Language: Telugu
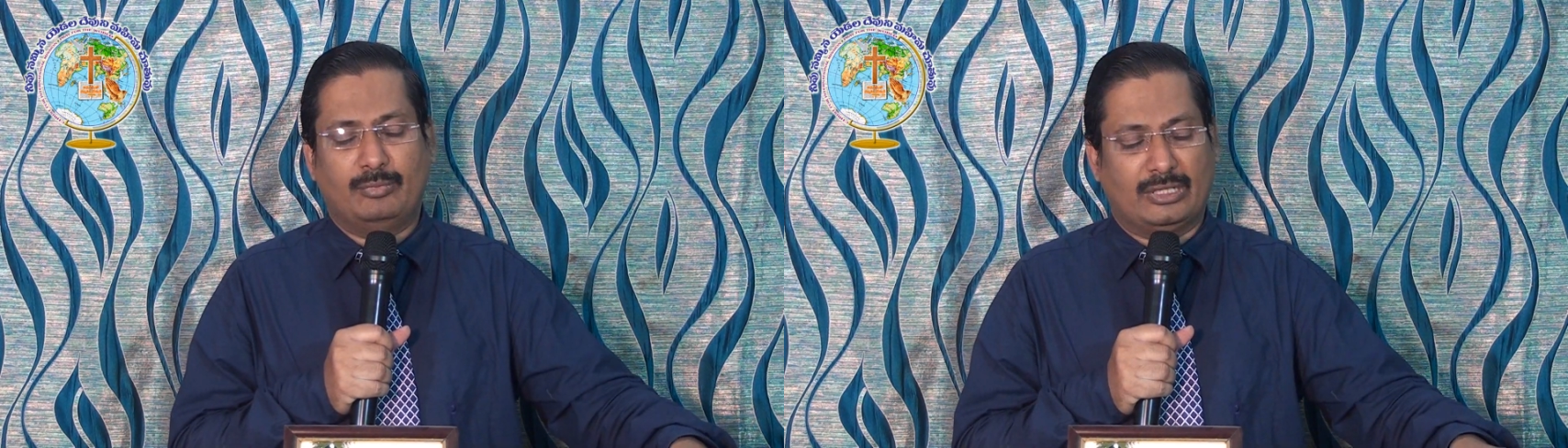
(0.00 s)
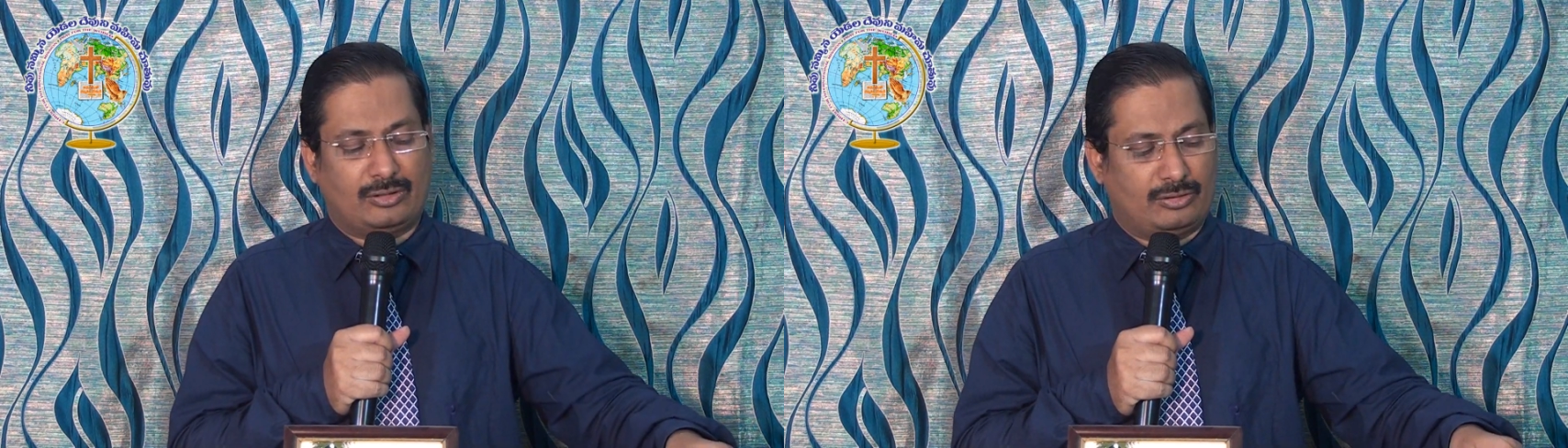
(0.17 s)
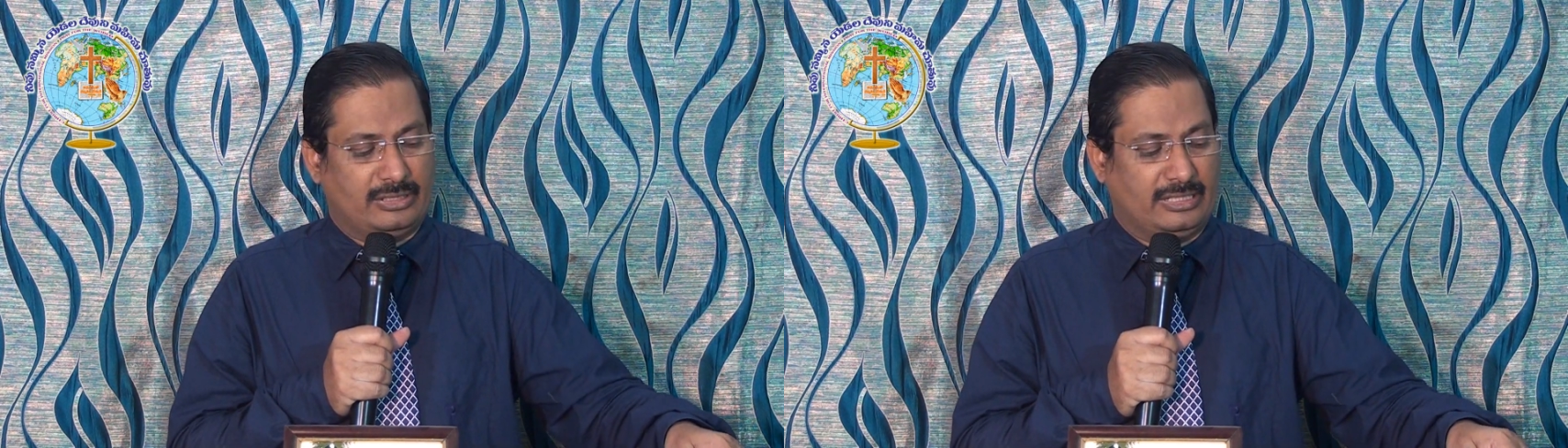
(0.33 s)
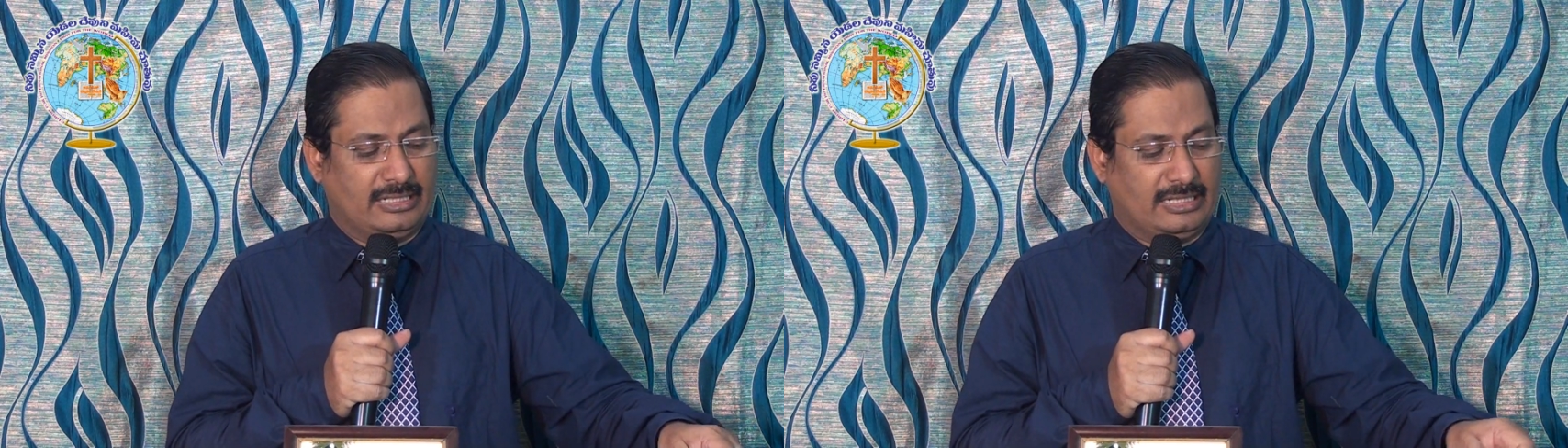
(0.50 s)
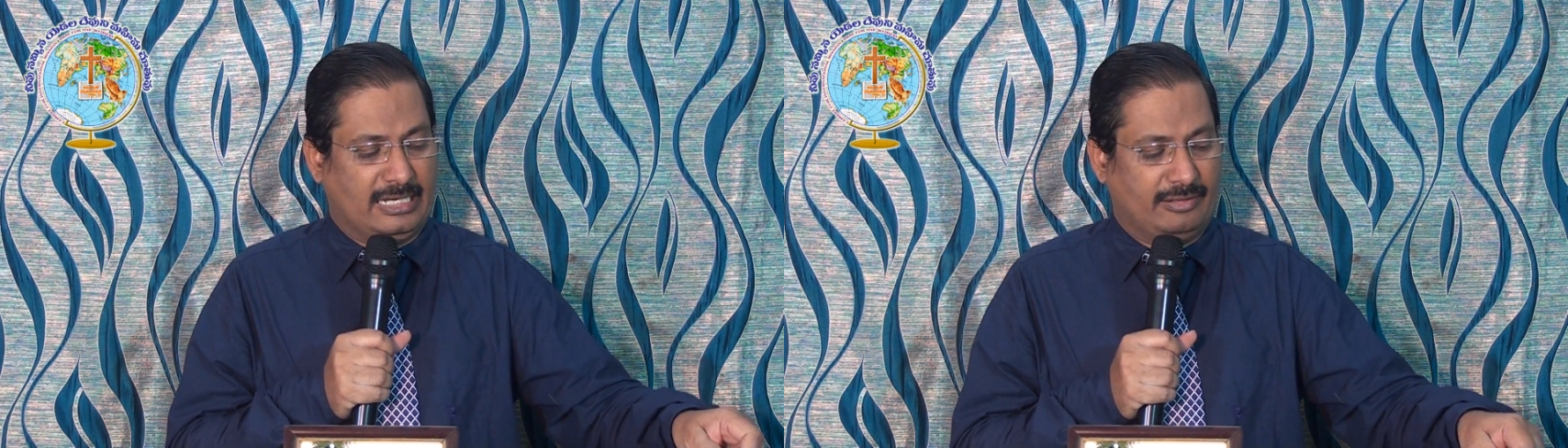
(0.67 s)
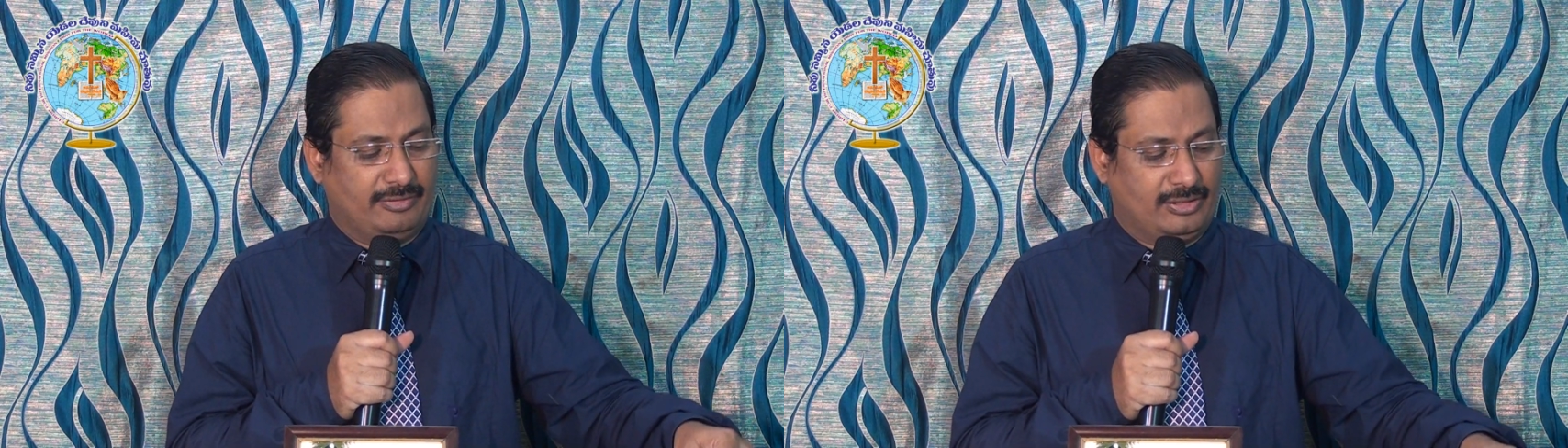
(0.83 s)
భక్తుడైన
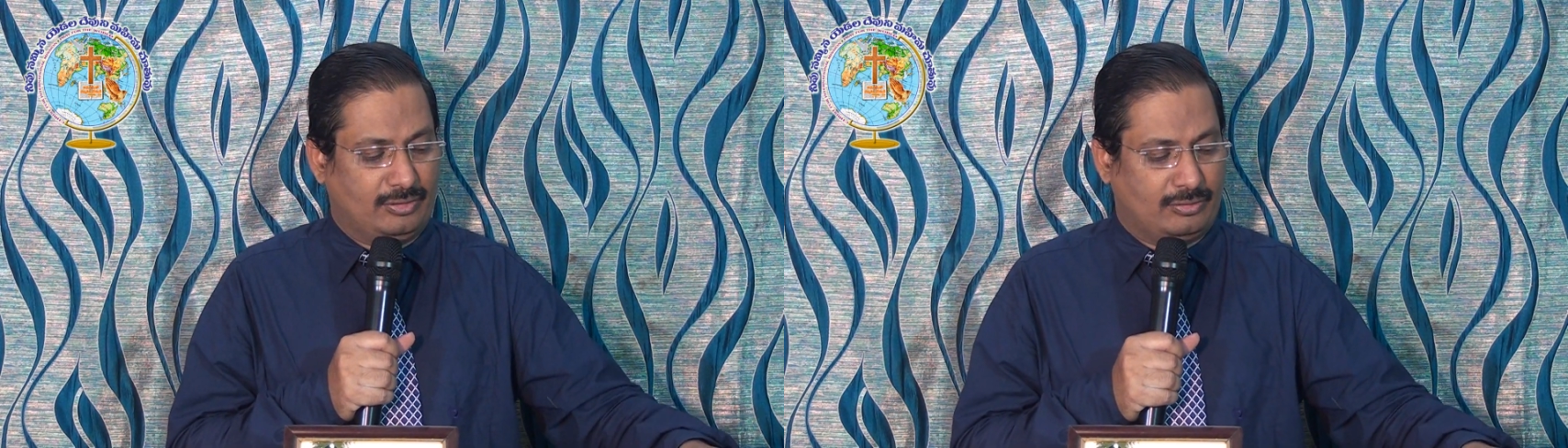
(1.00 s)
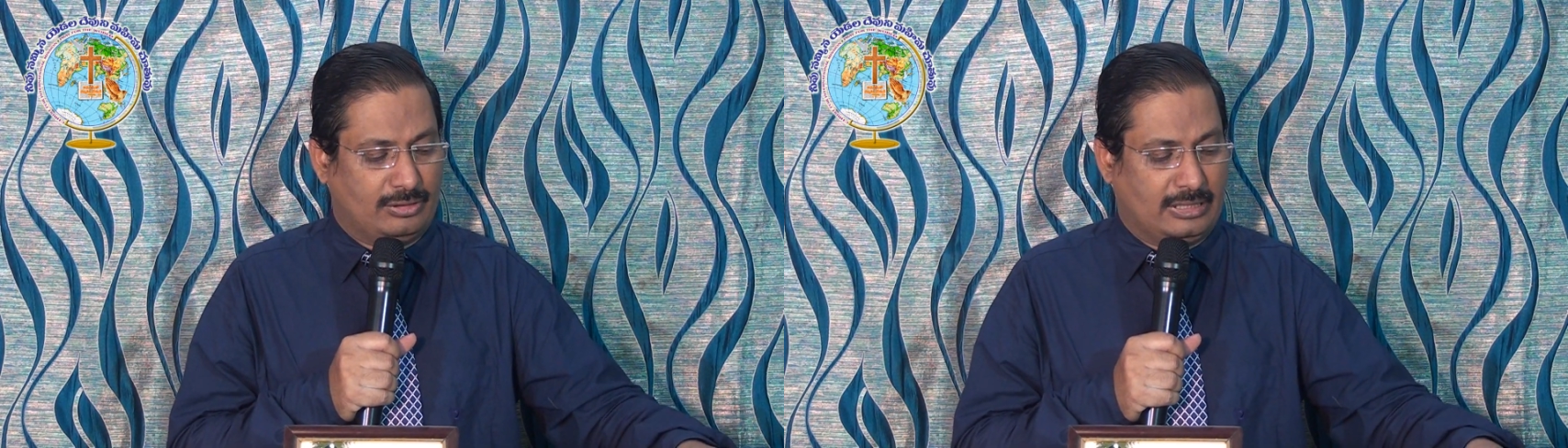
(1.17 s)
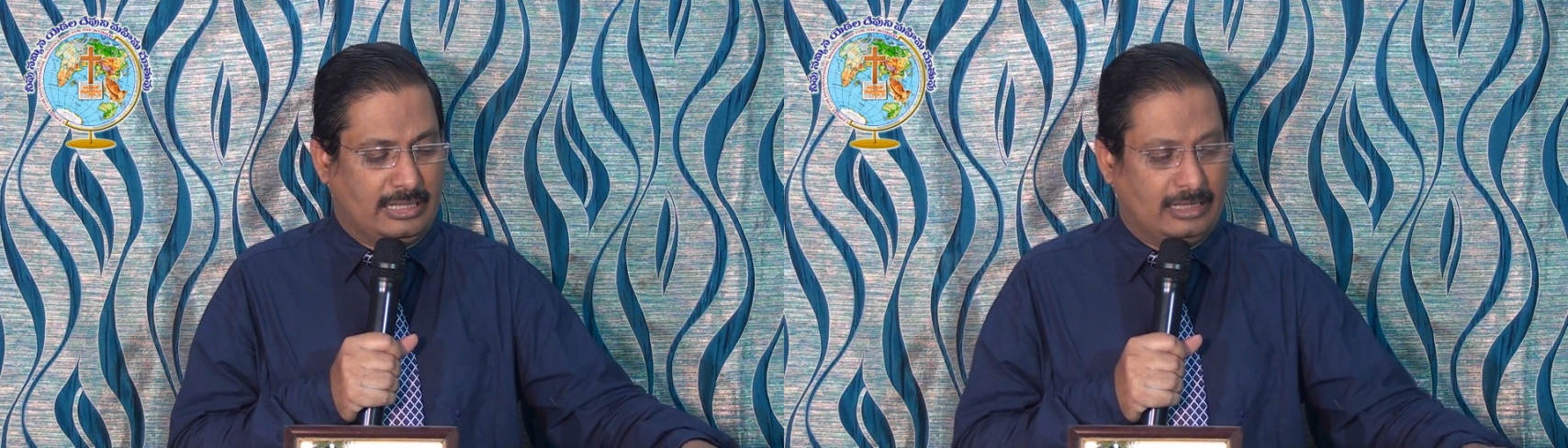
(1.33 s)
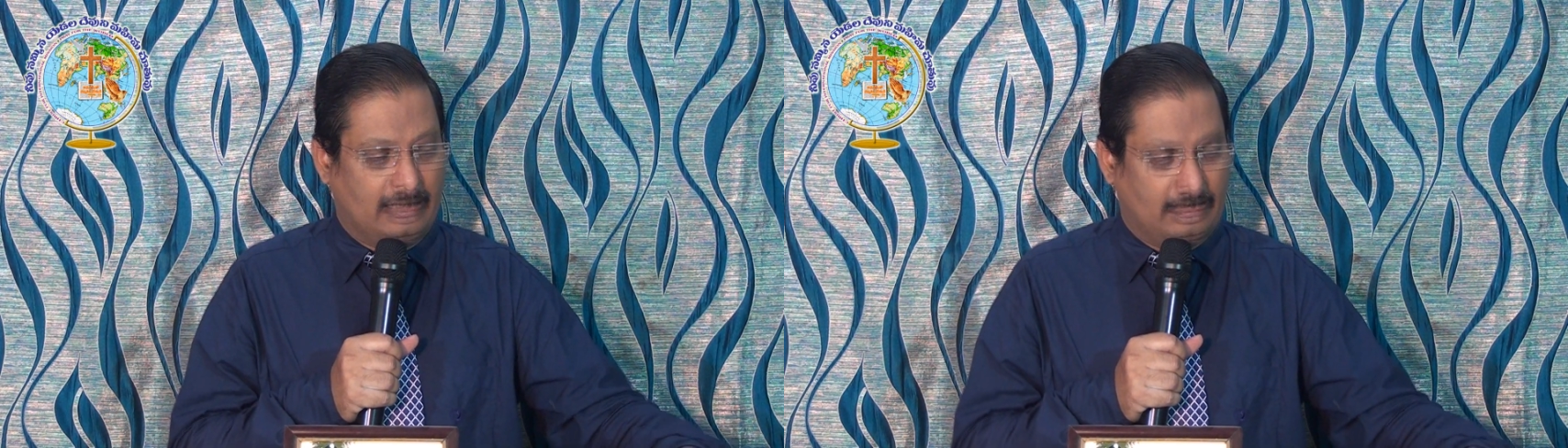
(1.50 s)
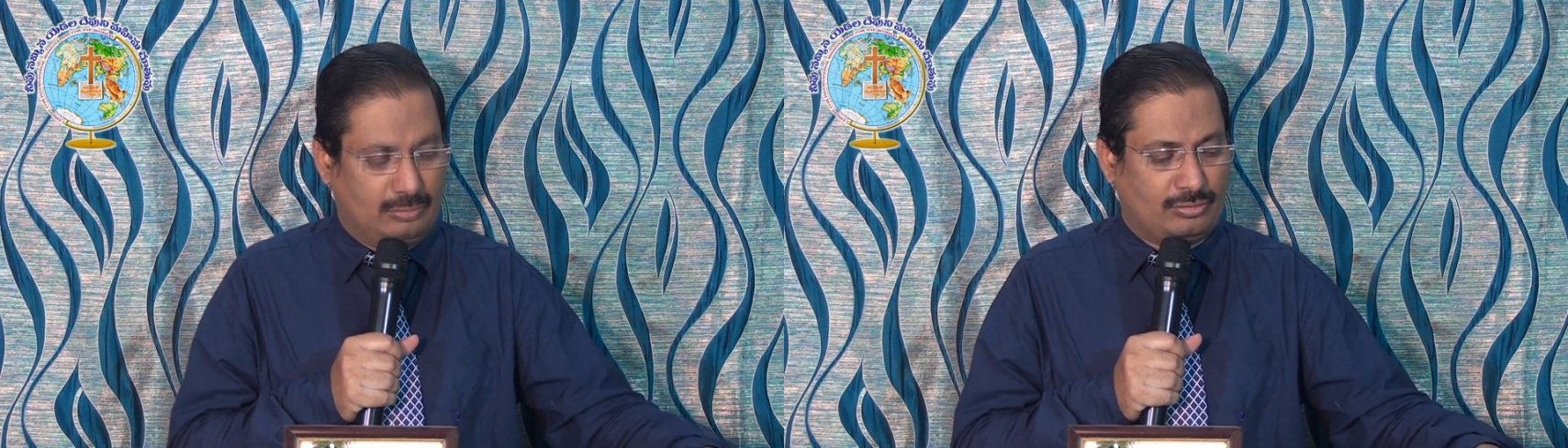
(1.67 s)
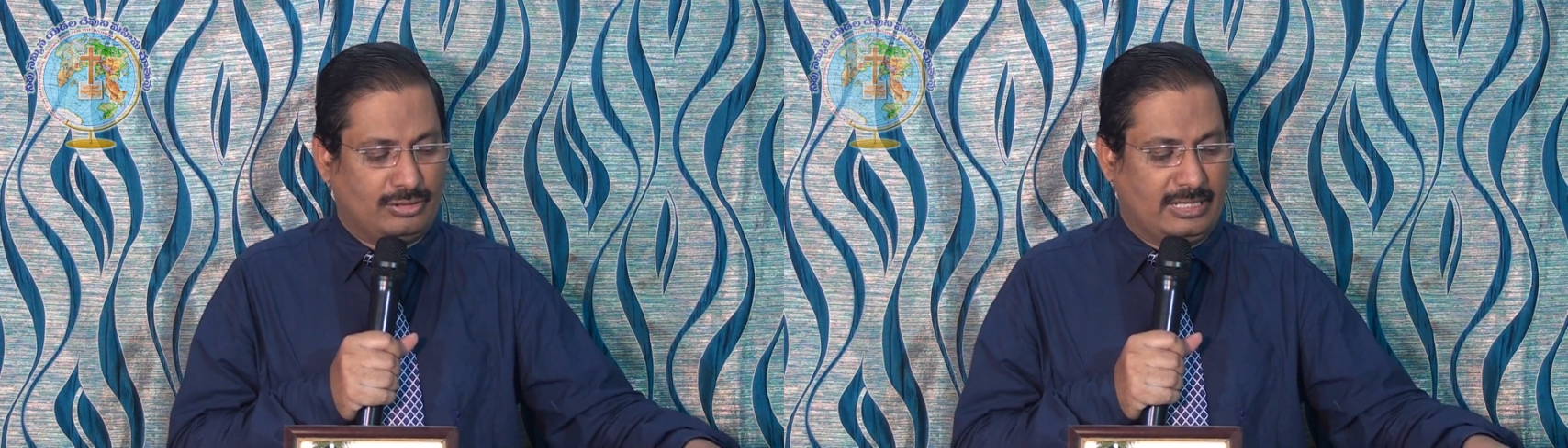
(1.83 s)
దావిది కూడా
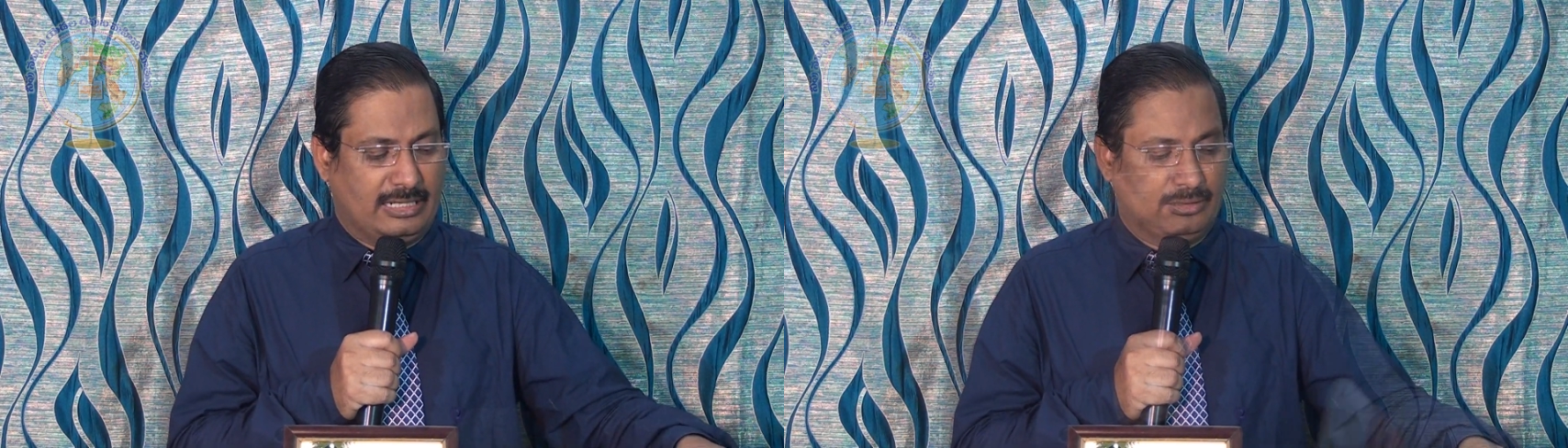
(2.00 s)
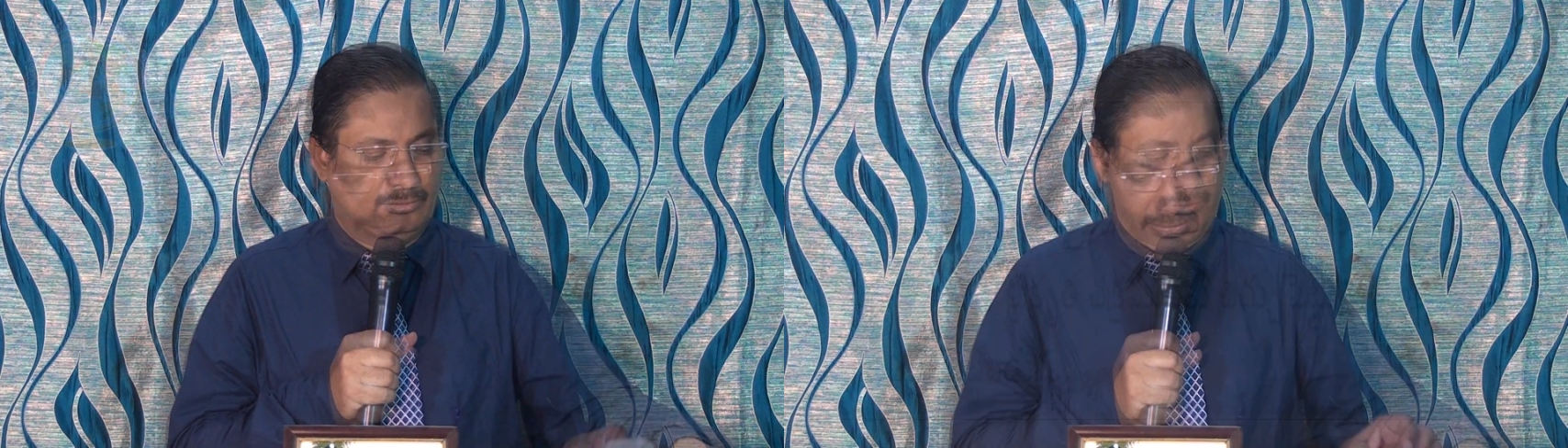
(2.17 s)
అంటున్నాడు